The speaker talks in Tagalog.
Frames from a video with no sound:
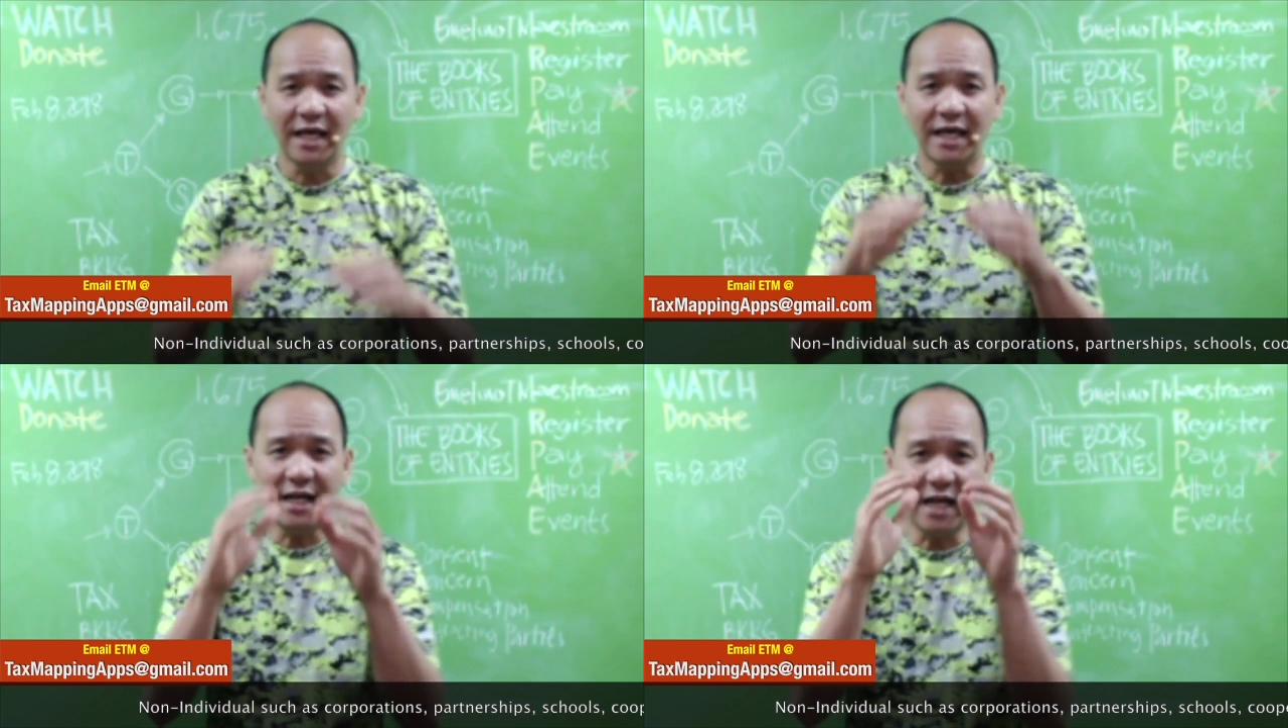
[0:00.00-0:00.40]

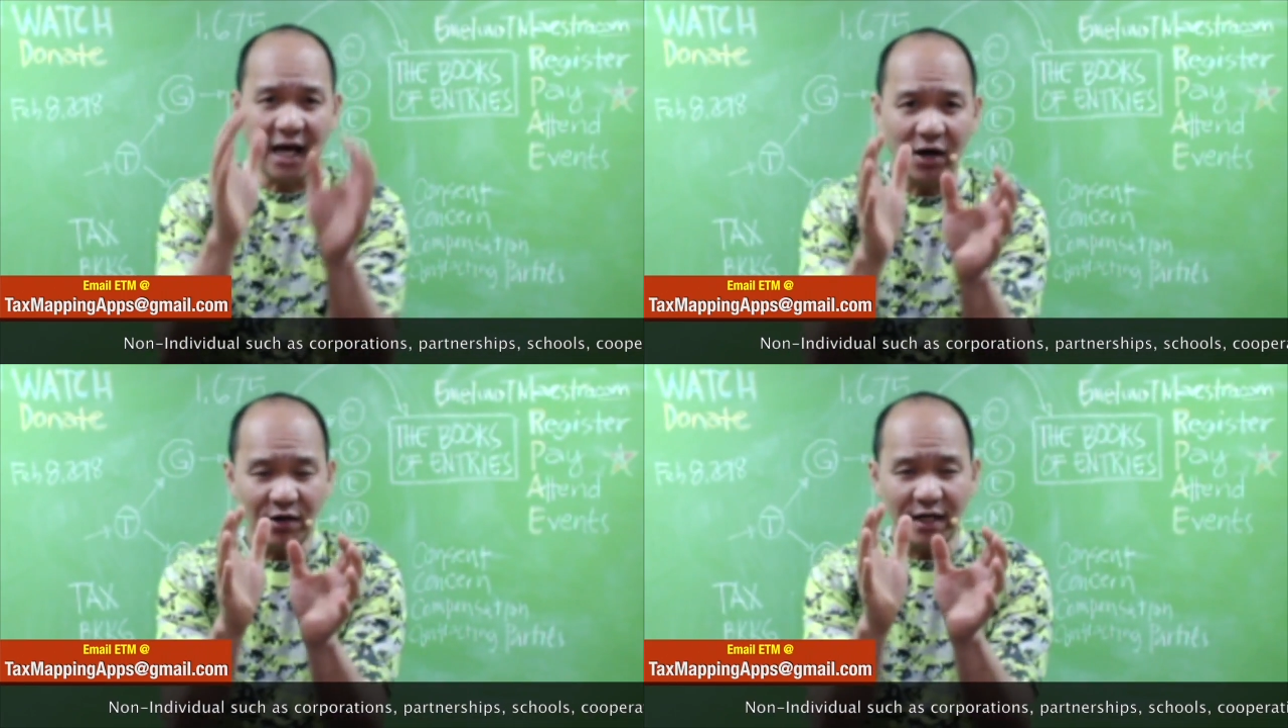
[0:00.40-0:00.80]

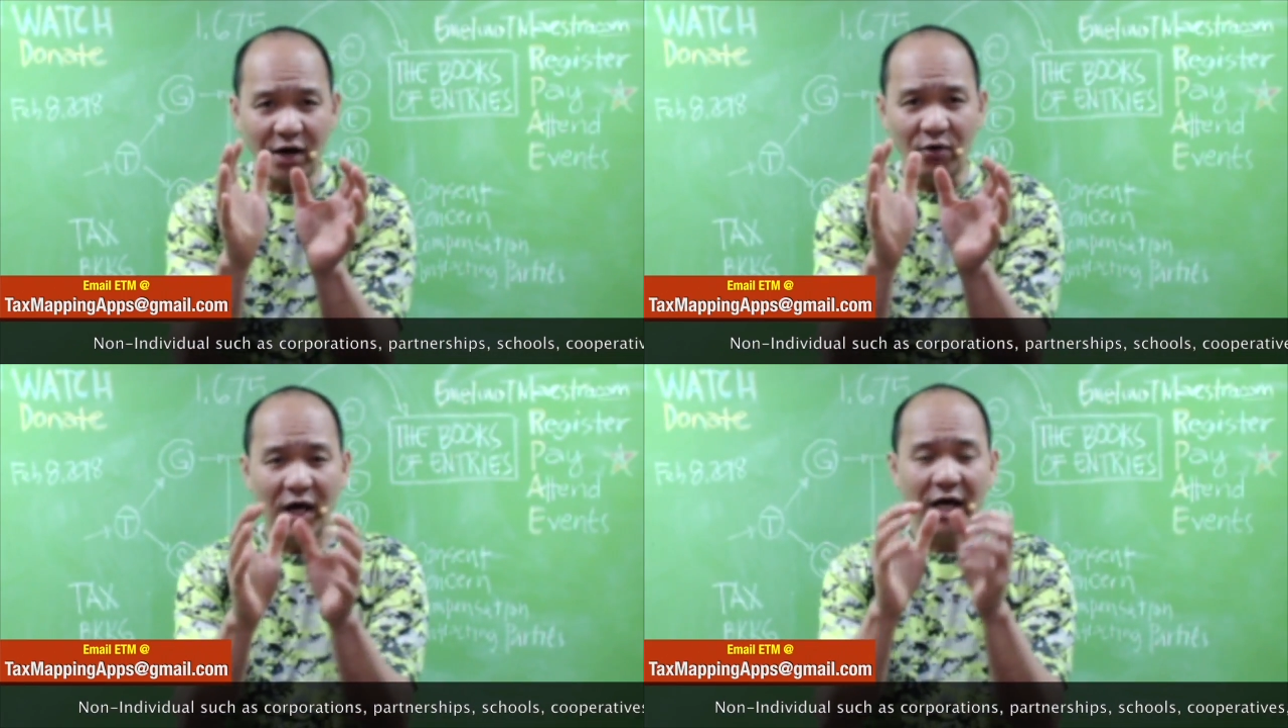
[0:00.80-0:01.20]
Now, now,
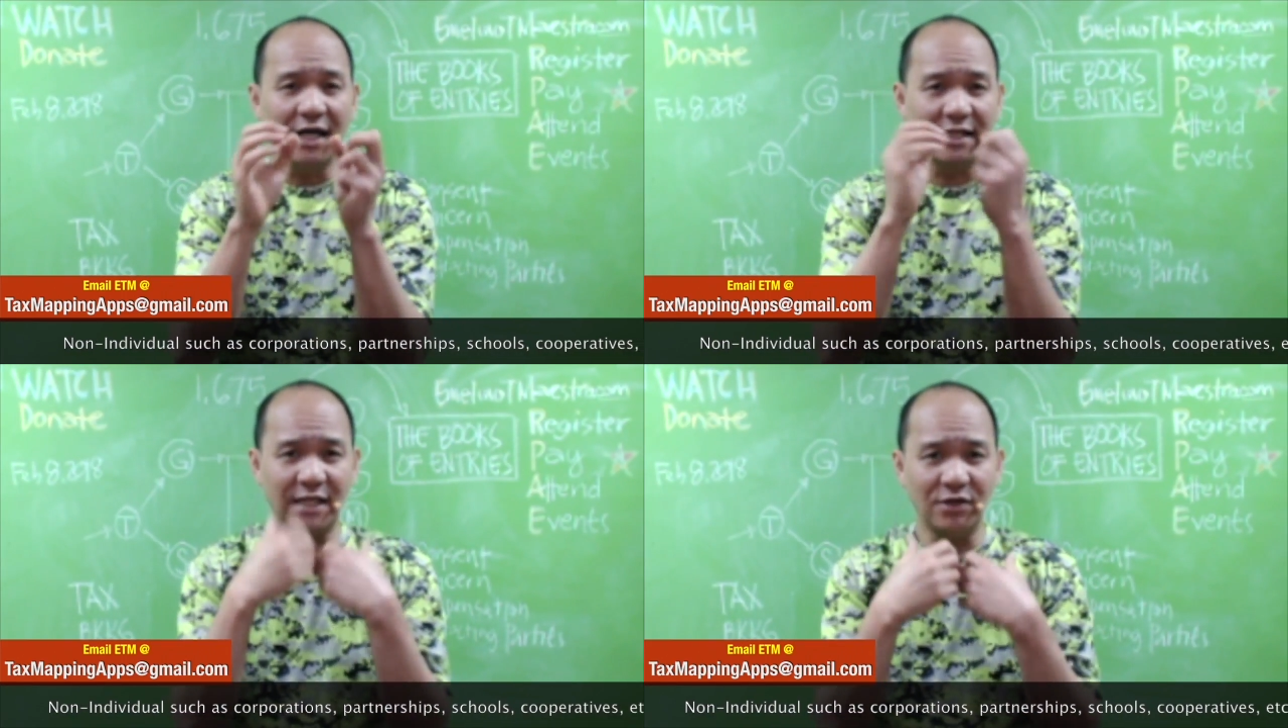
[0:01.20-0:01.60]

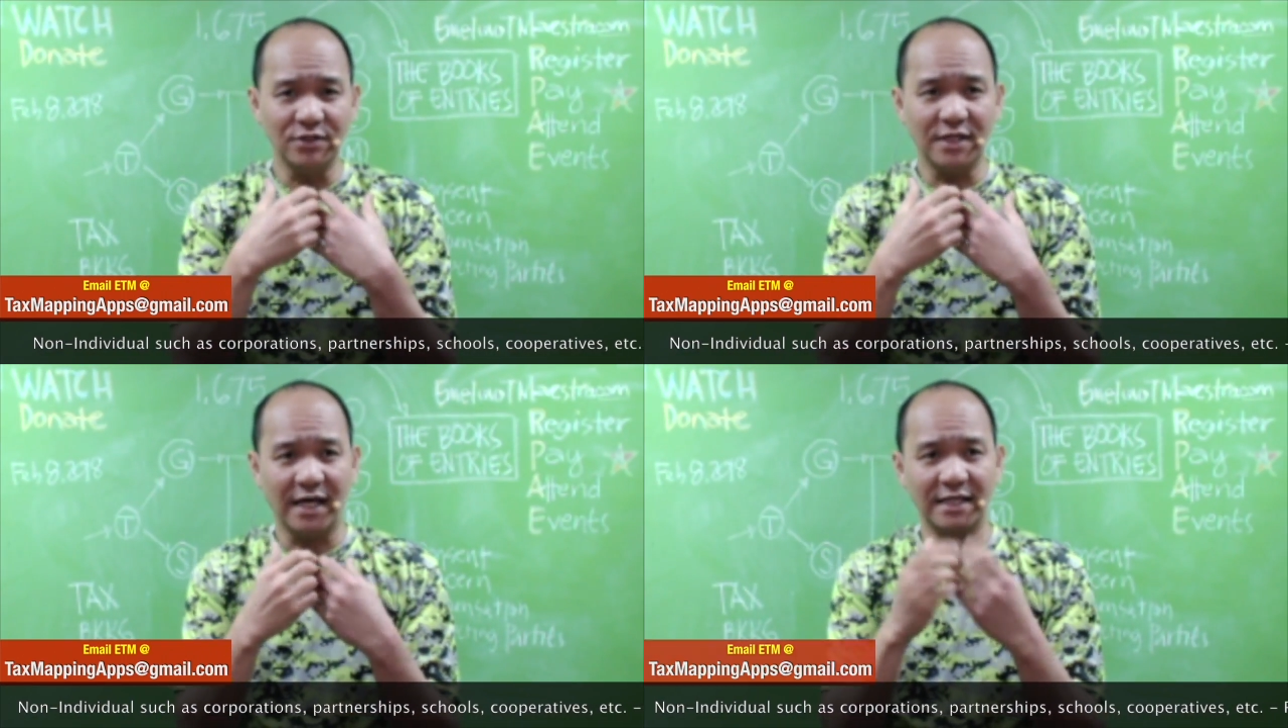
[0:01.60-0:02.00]
ang tanong
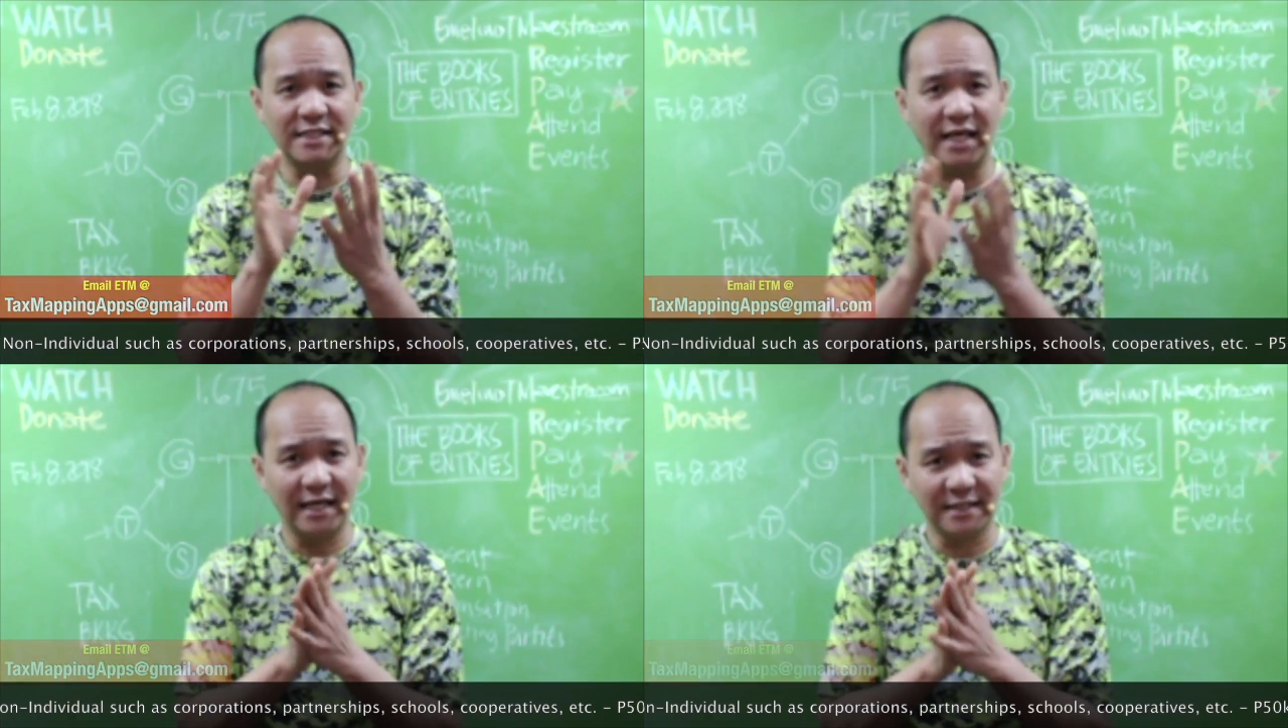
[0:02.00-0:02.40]
sa akin,
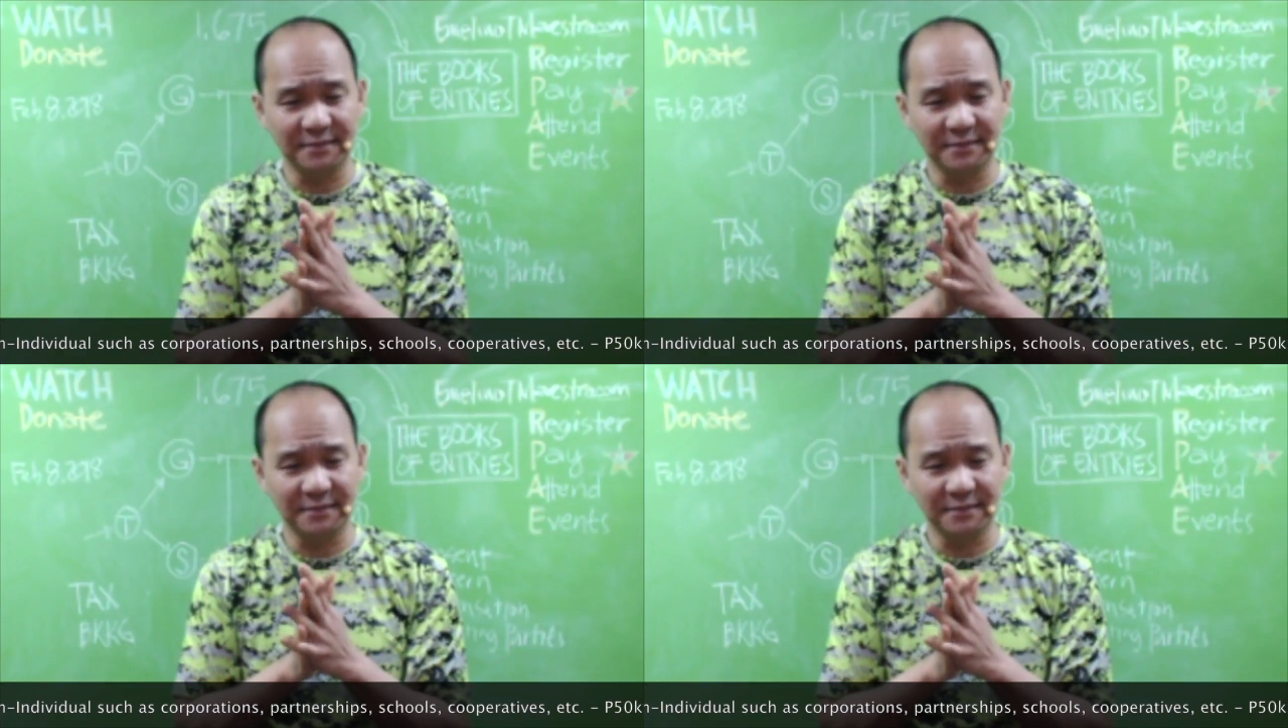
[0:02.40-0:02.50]
sir,